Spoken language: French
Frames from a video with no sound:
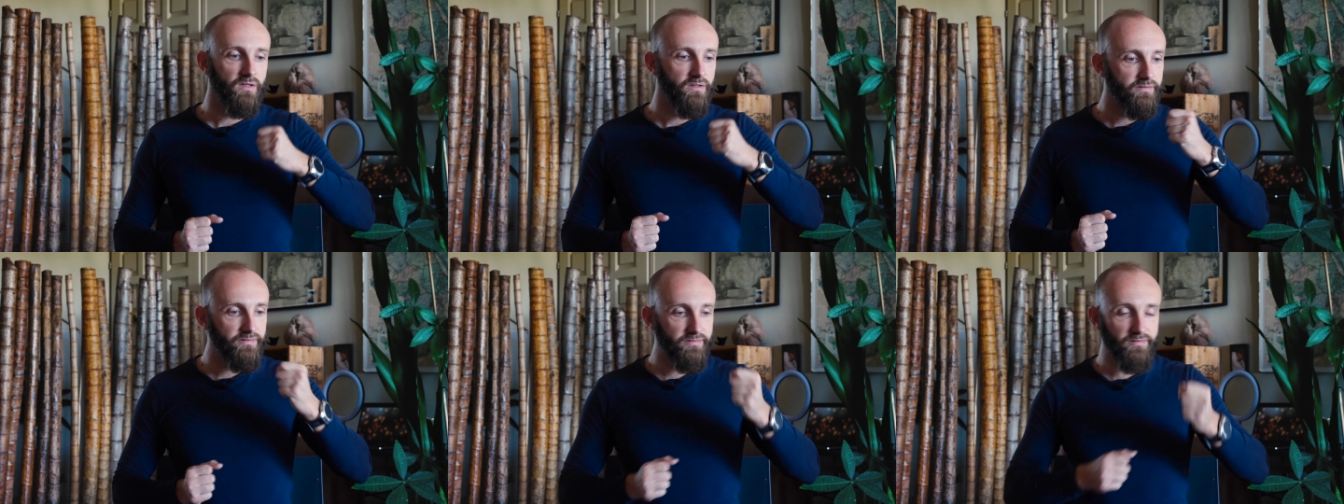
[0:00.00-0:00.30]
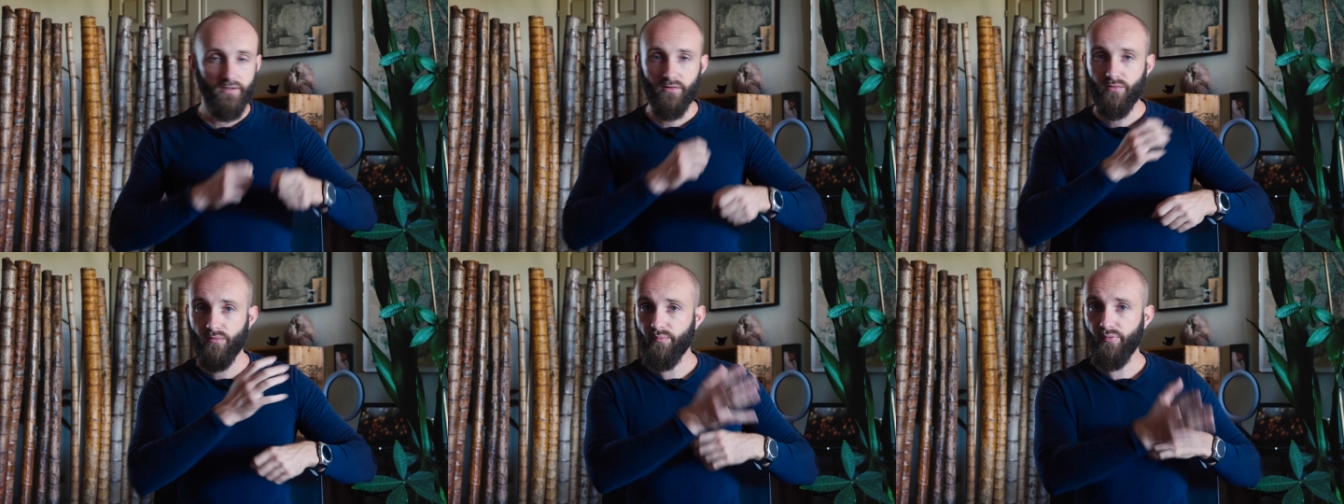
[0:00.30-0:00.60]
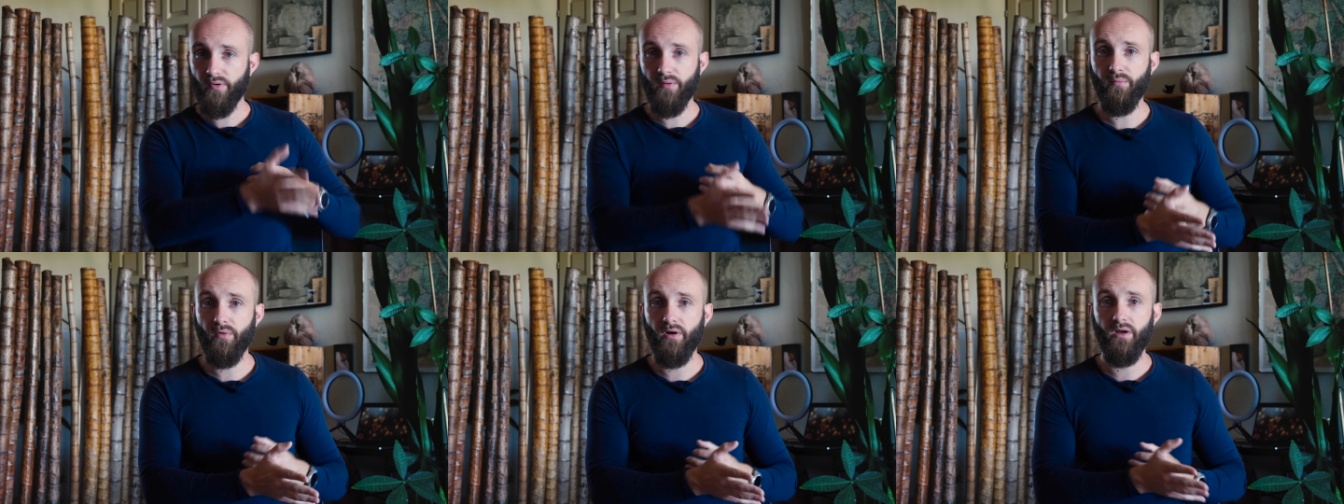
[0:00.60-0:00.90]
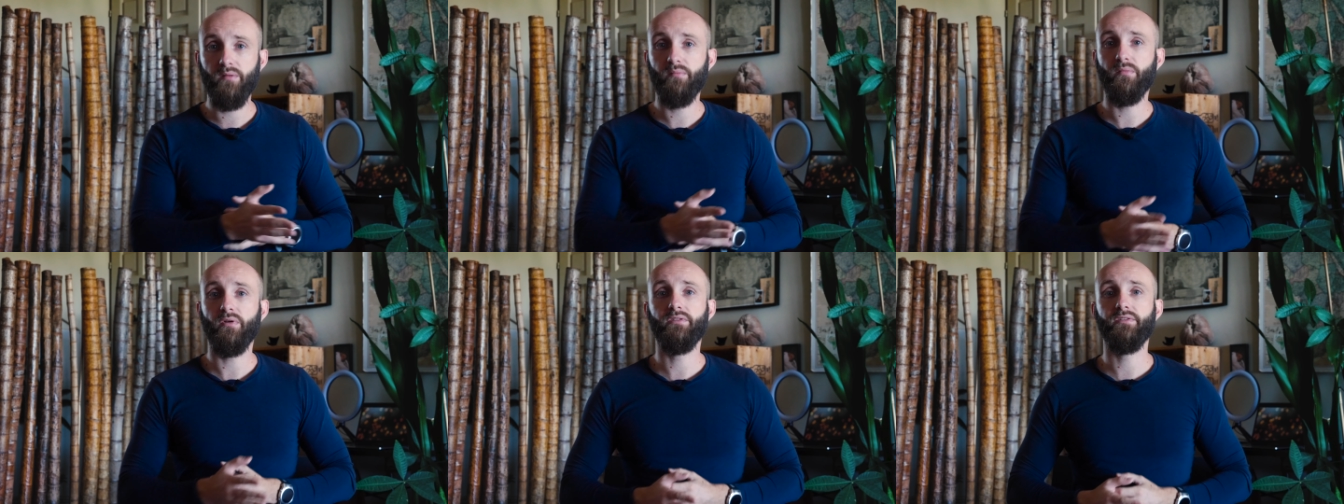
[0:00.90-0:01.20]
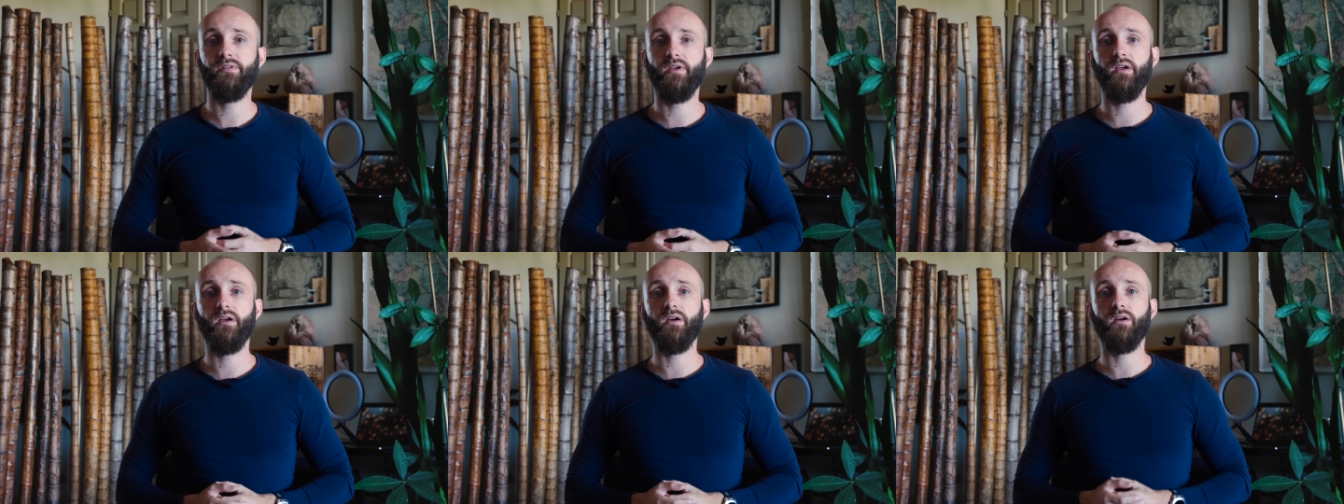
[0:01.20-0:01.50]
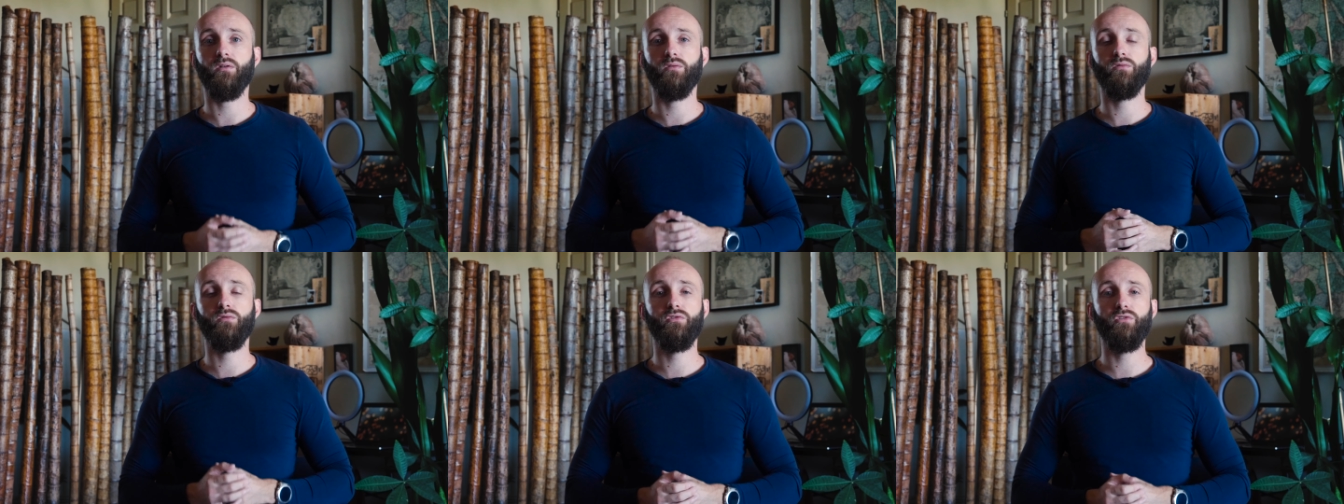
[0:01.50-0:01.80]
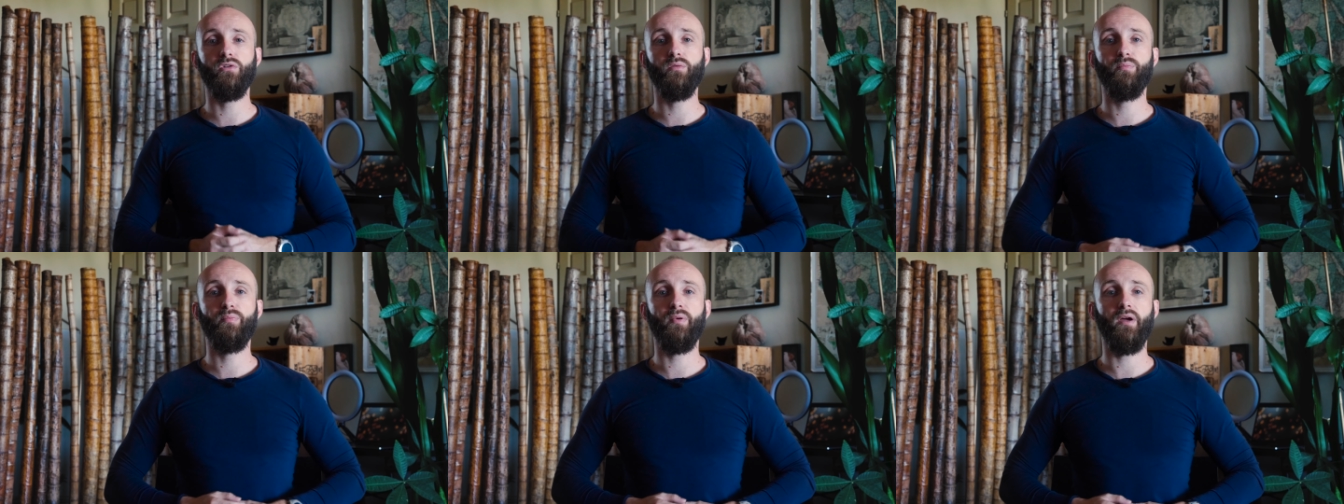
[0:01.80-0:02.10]
ces compléments alimentaires ou
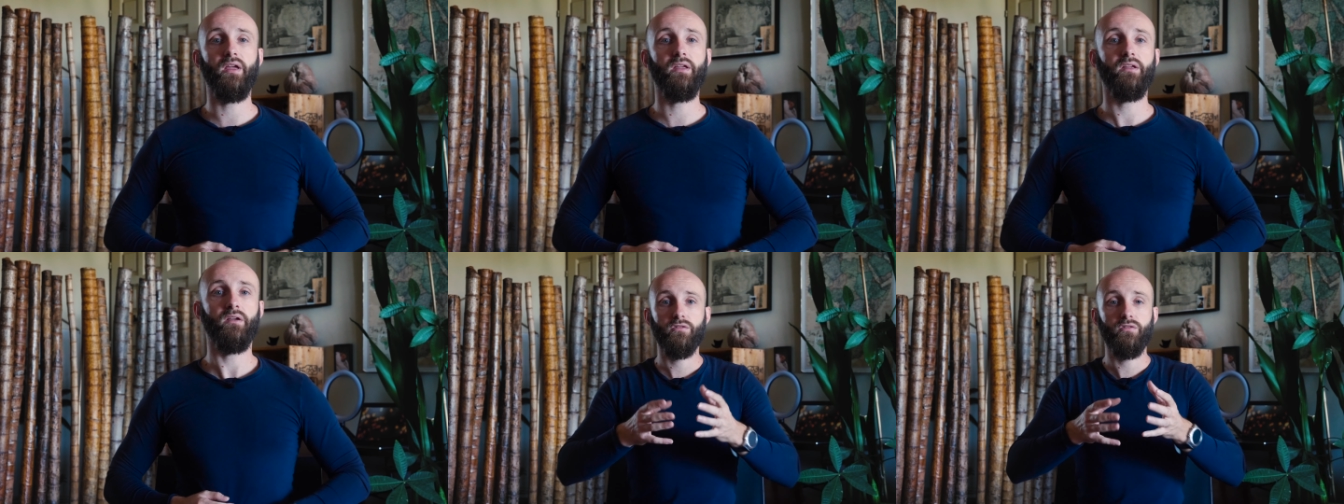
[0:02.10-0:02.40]
je paye